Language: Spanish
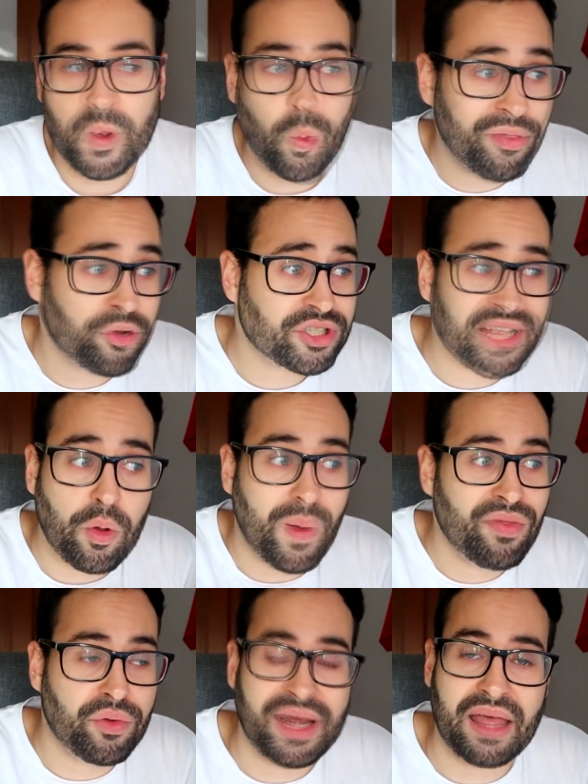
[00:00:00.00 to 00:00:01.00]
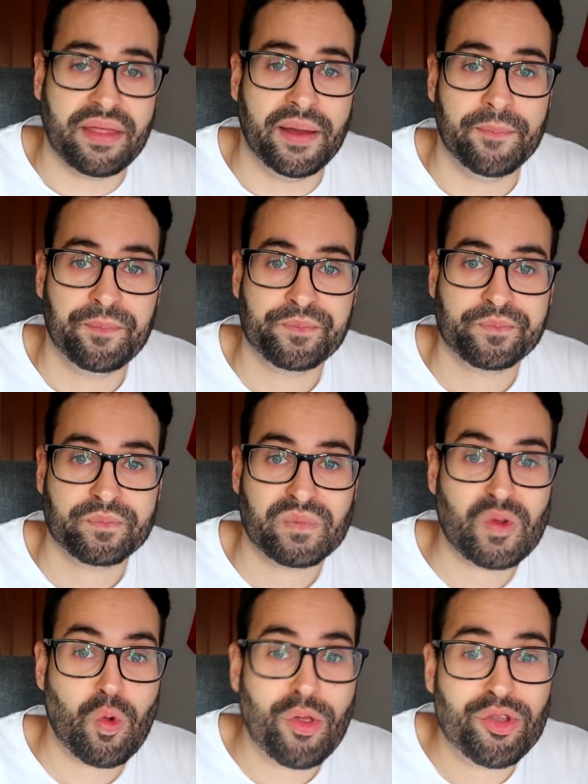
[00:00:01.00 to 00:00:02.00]
Cuando no está jugando nada
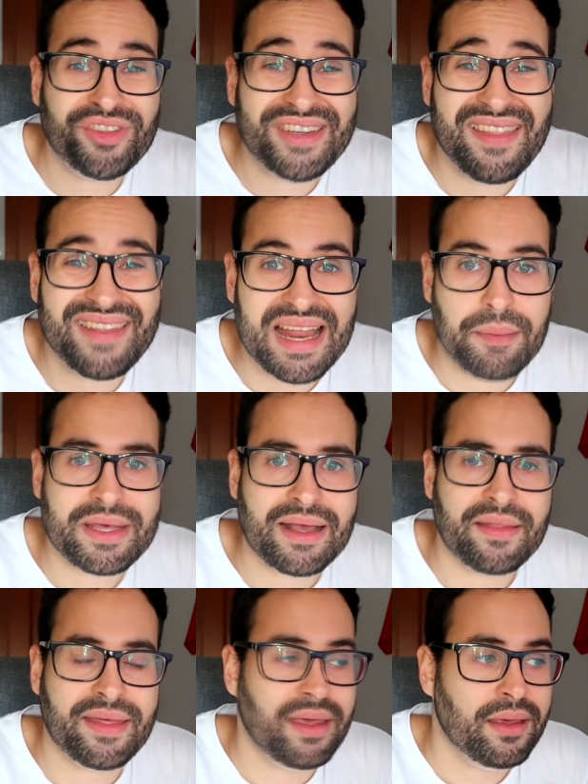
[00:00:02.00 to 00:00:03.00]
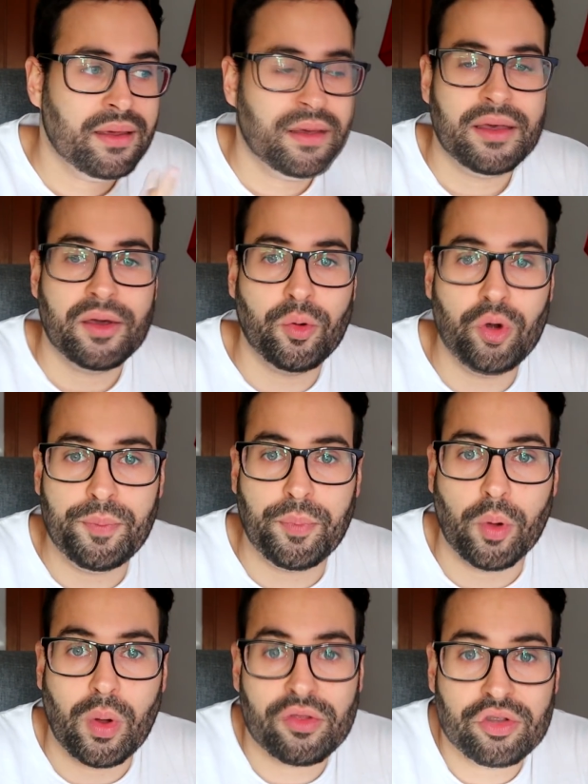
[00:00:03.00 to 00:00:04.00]
cuando no tiene dinámica de
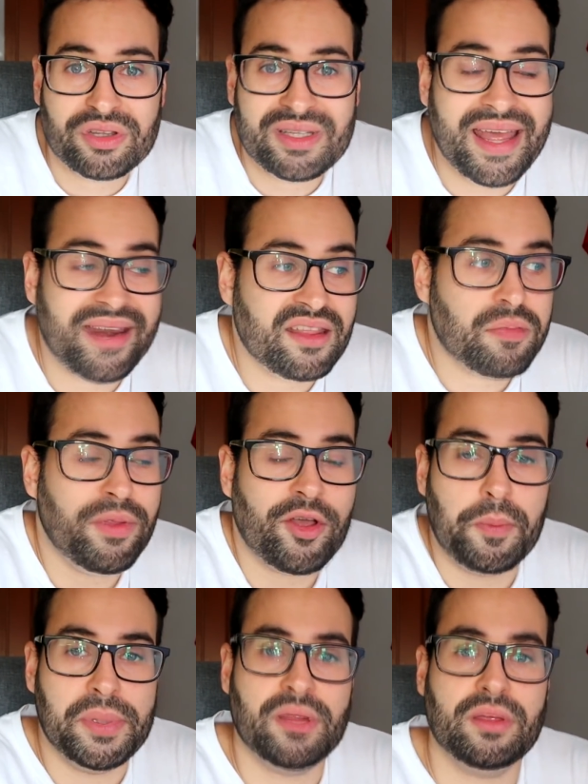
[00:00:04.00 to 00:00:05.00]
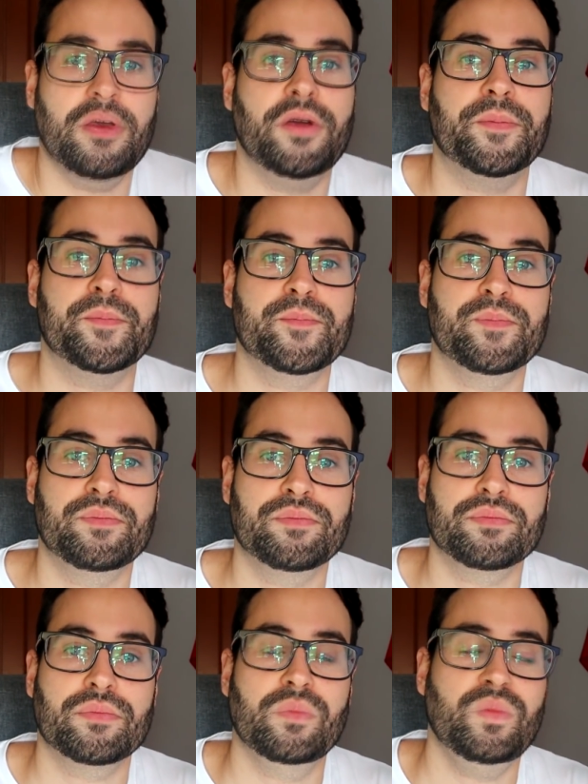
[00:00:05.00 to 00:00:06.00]
grupo, cuando no tiene ritmo de competición.
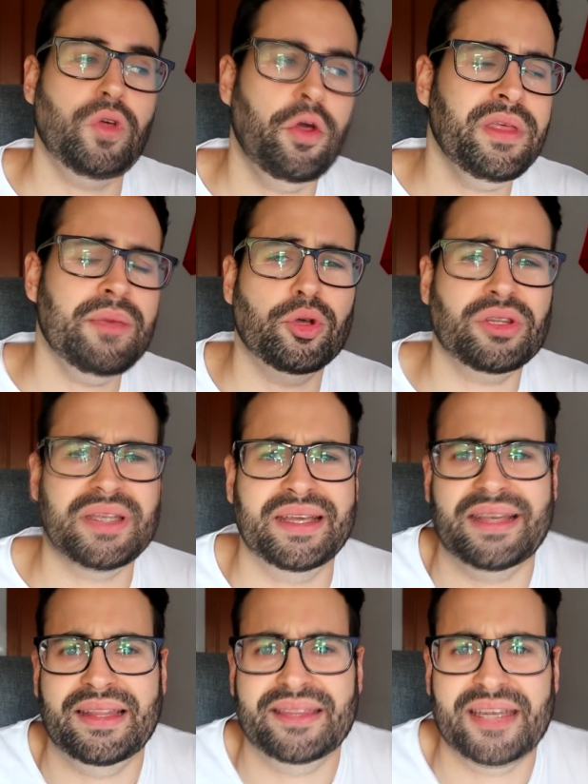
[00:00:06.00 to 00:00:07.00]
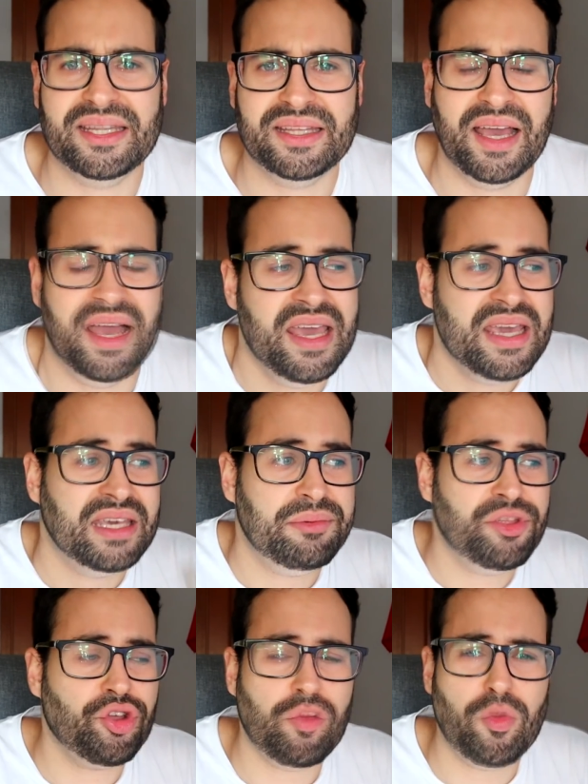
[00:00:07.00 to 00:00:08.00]
Todibo tiene que entrar ya. Y
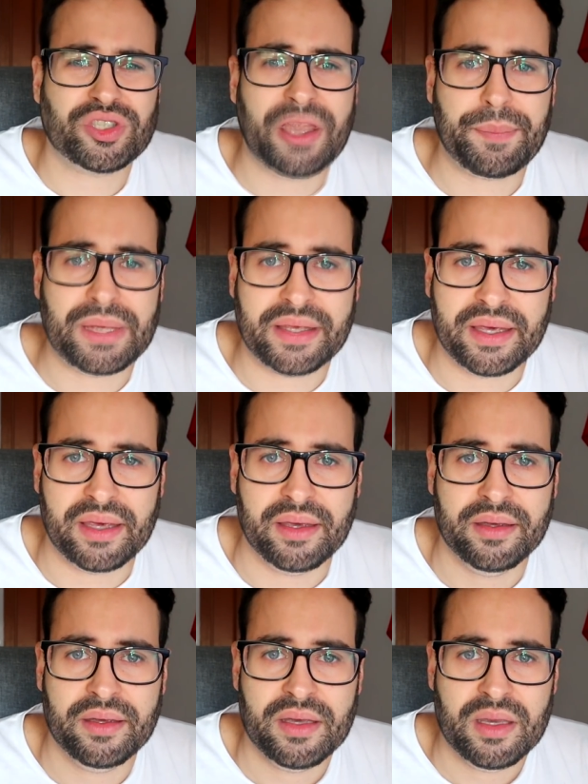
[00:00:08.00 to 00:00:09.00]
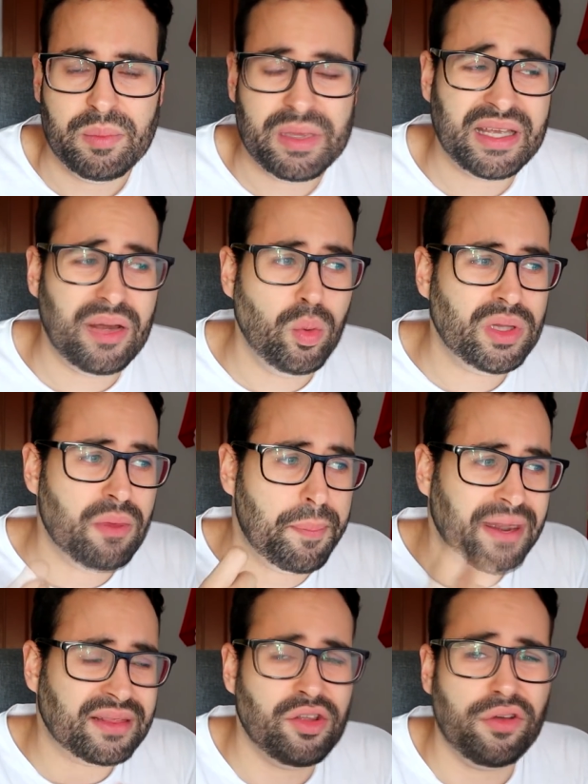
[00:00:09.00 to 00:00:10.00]
viendo cómo está Piqué. Piqué el último
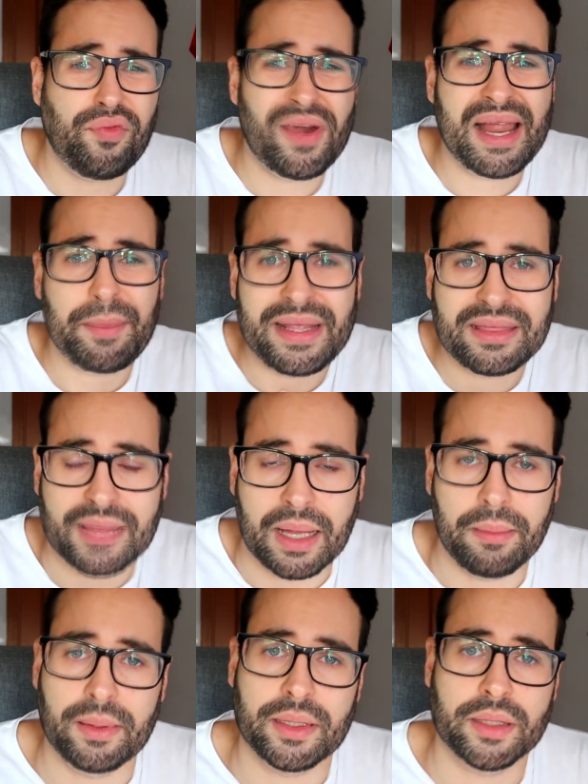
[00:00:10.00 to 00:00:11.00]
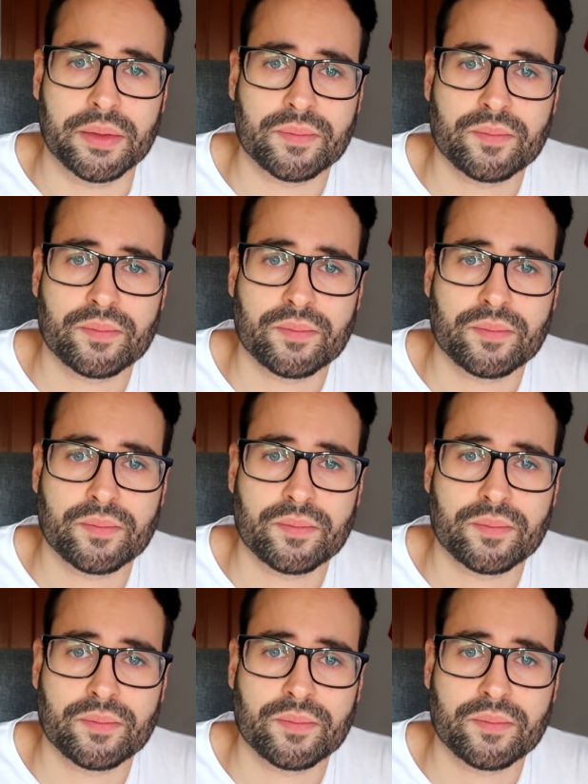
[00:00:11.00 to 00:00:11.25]
partido fue lamentable.